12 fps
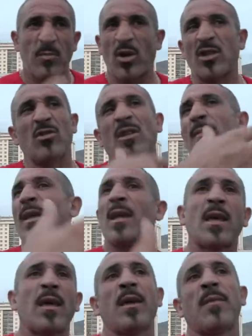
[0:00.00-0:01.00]
porque si no también
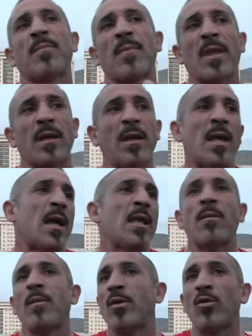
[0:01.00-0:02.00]
es que le
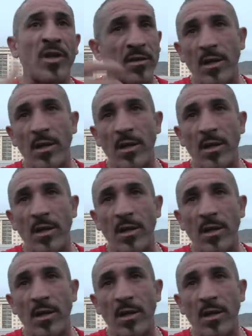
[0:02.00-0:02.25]
haría vivir un